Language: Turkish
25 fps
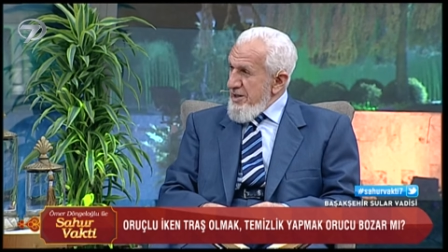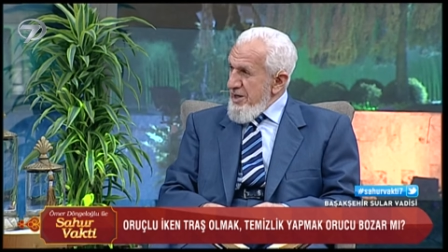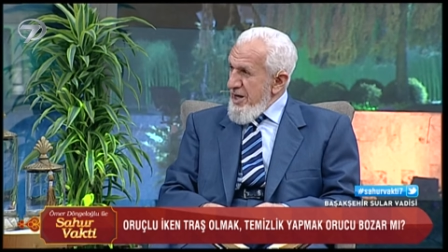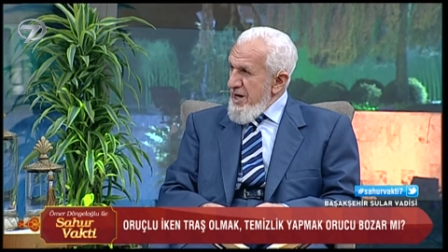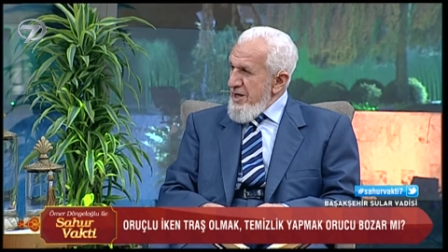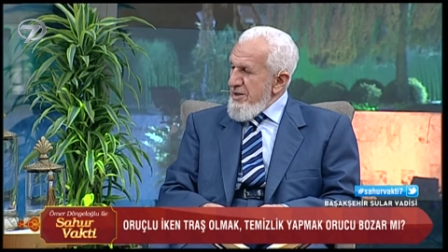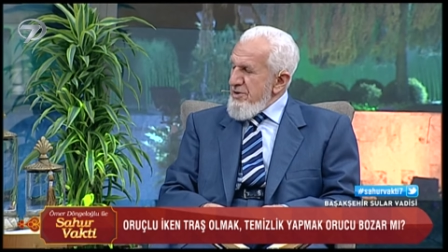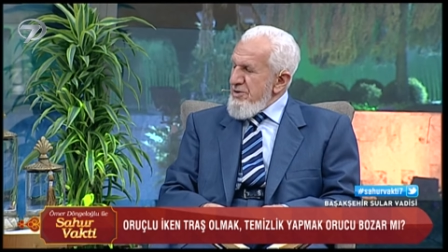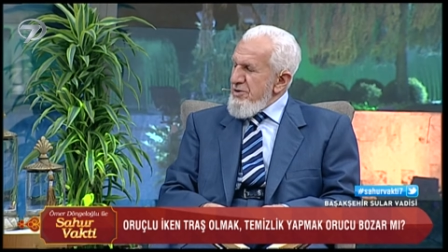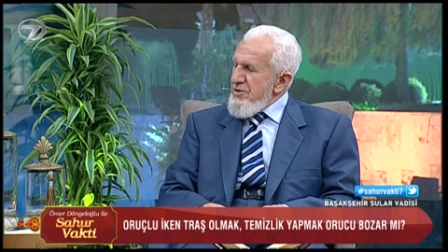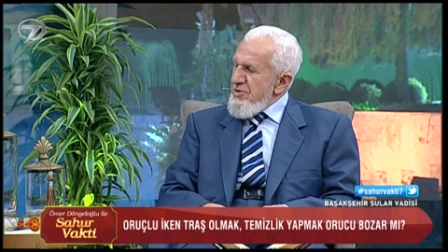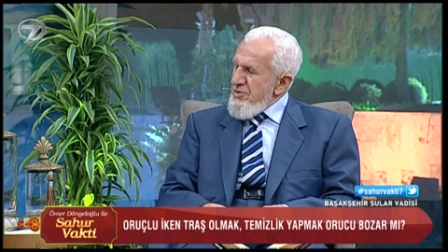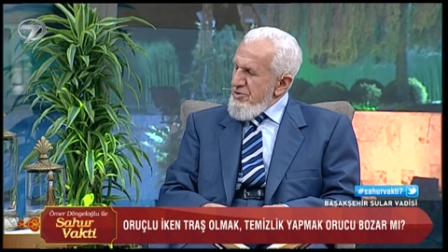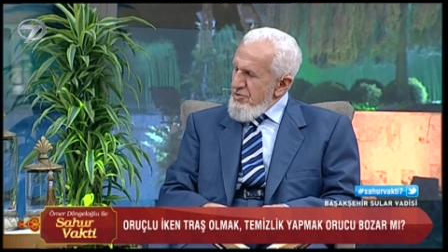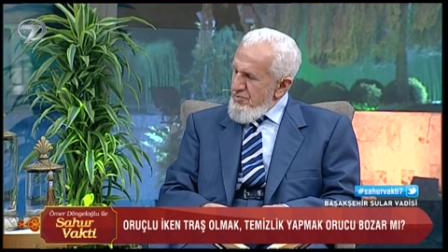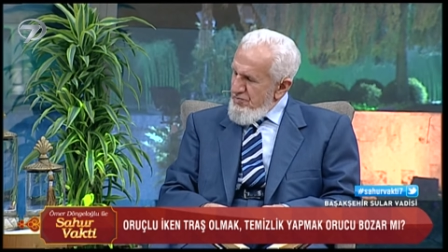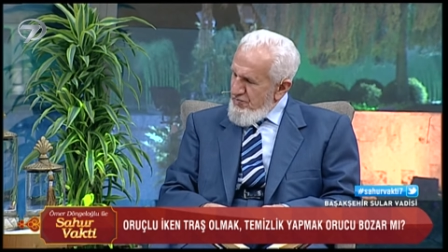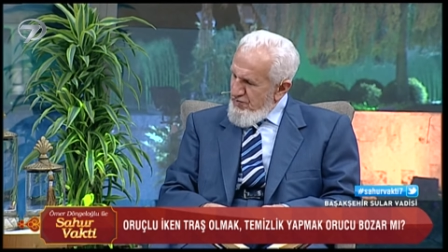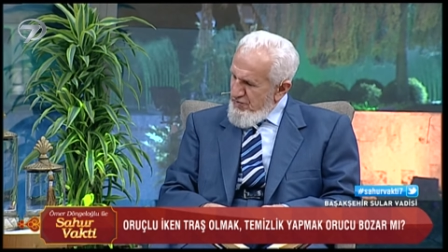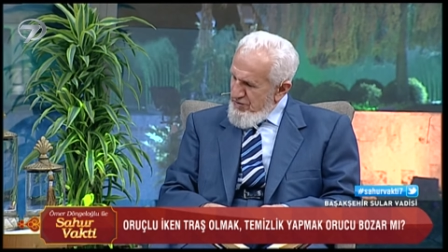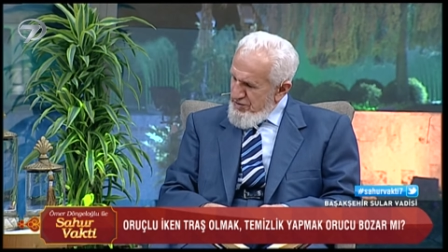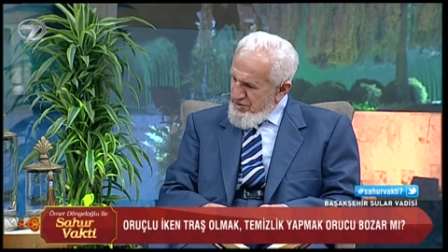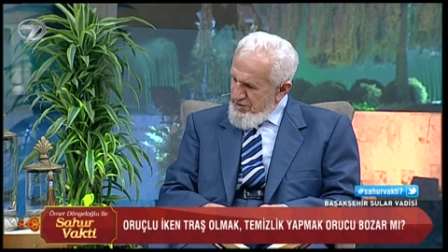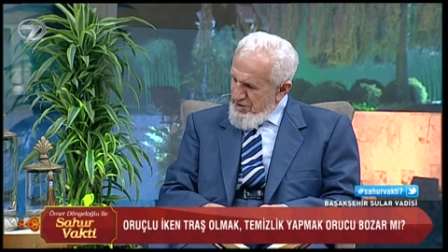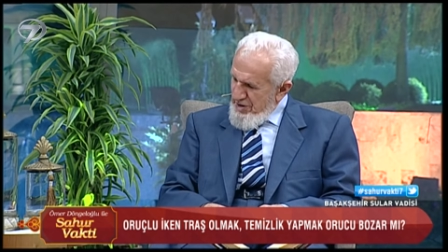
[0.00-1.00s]
Fıtrattan değil mi
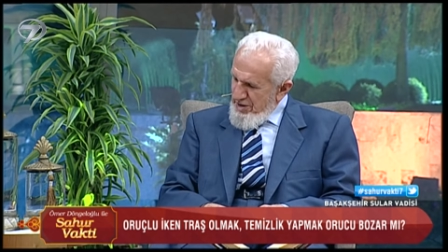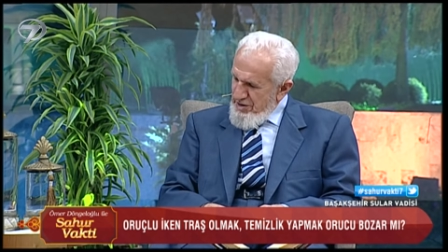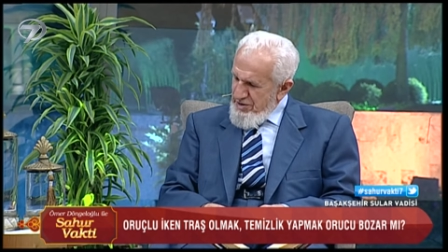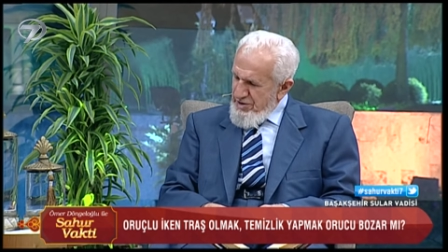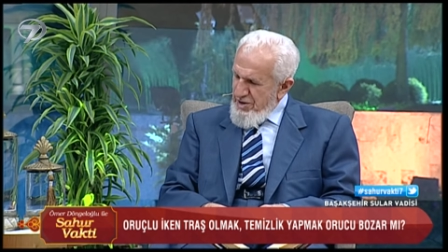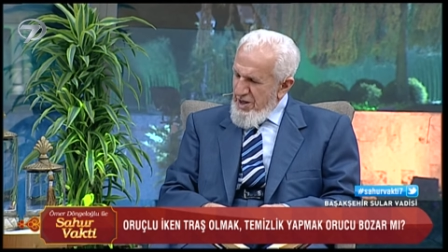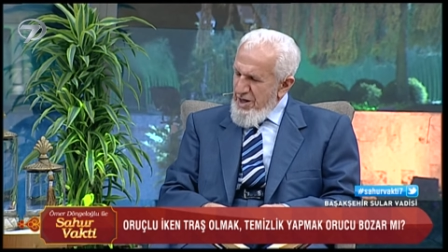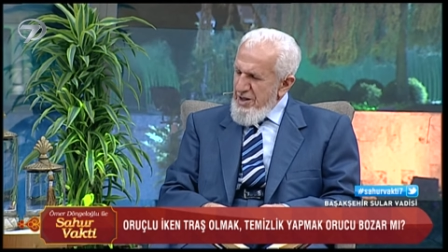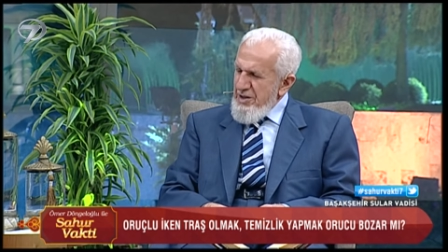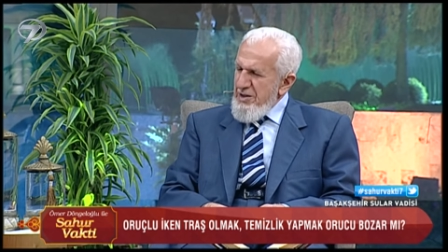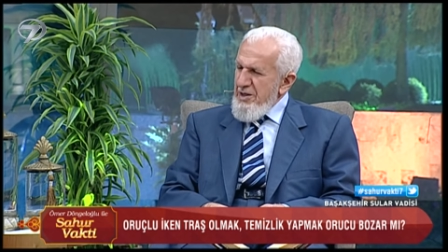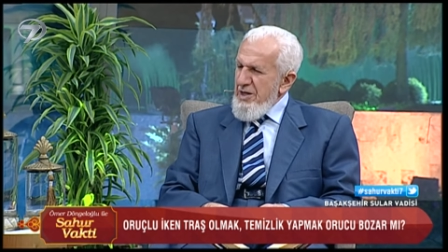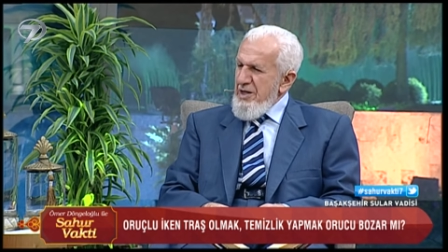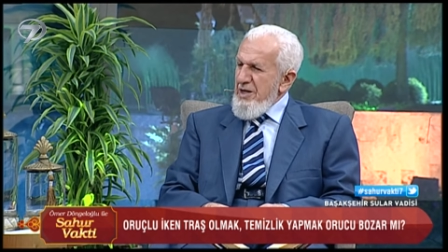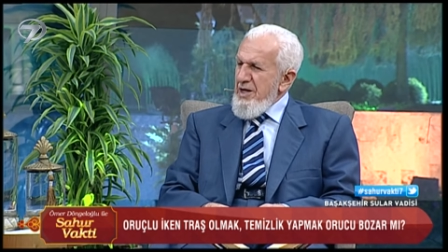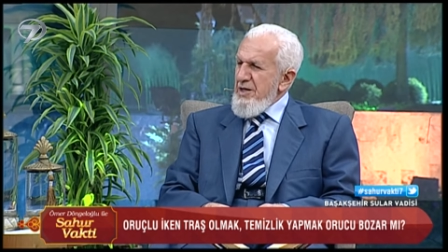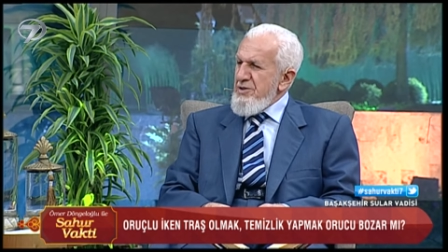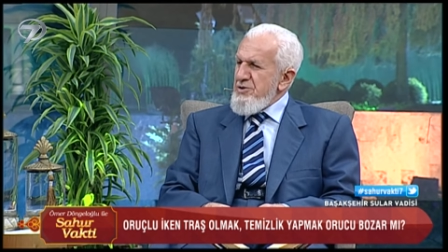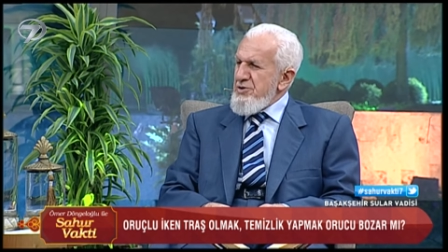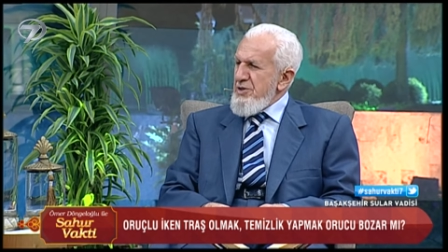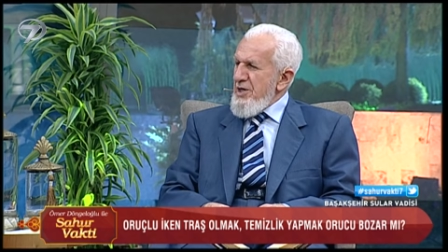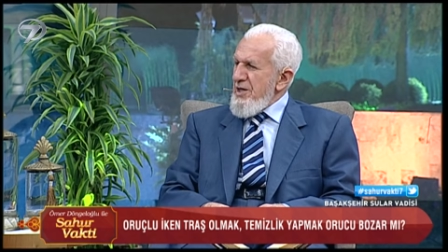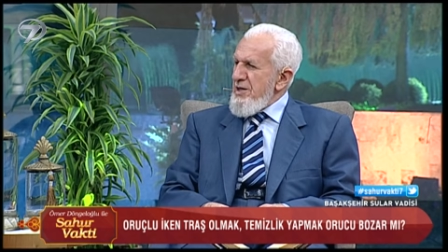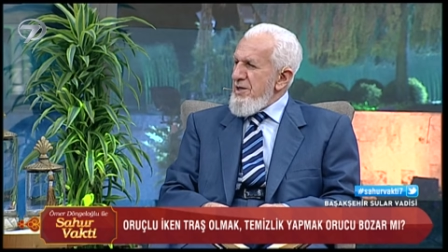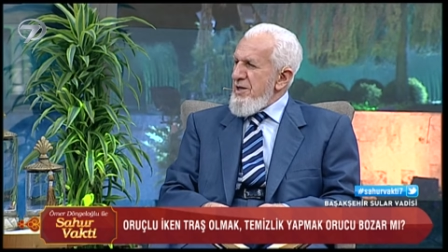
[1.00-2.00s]
hocam? Fıtrattan gelen
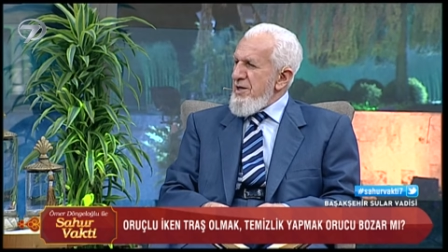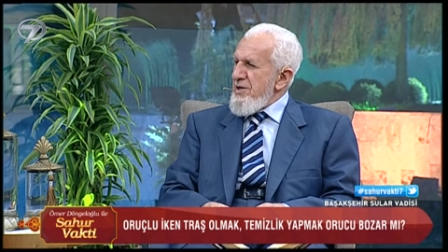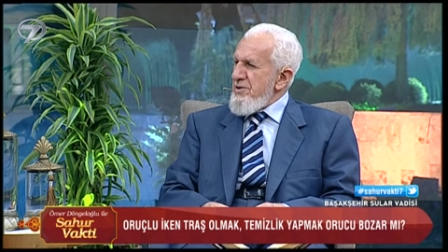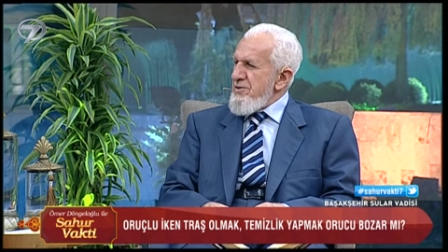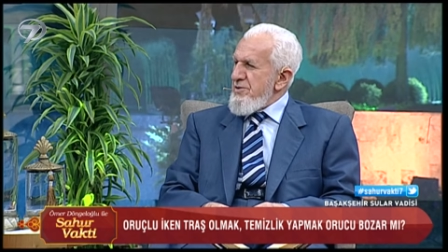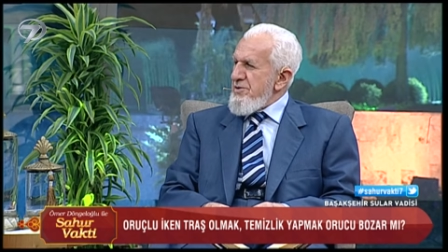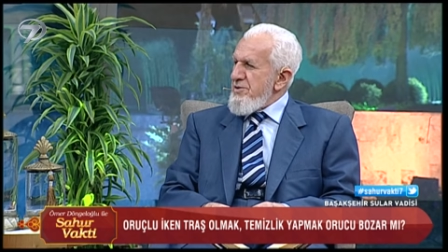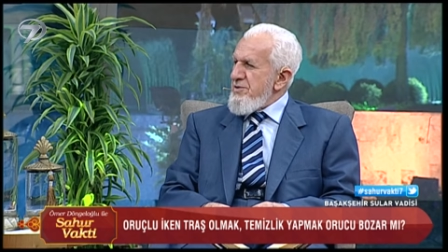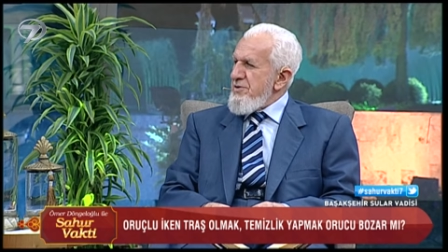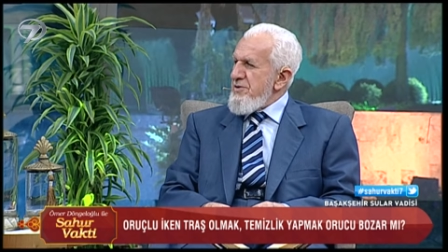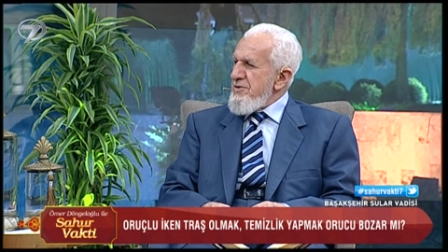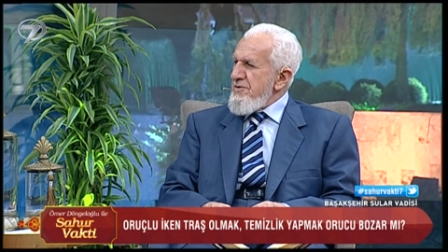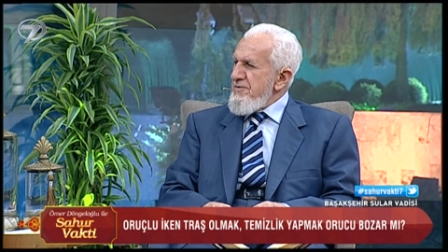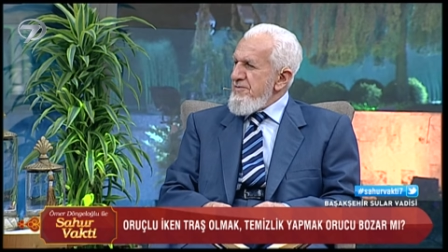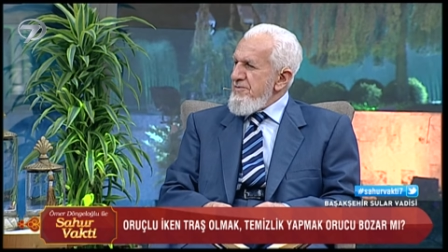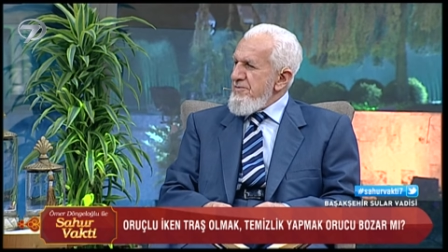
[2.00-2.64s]
şeylerdir.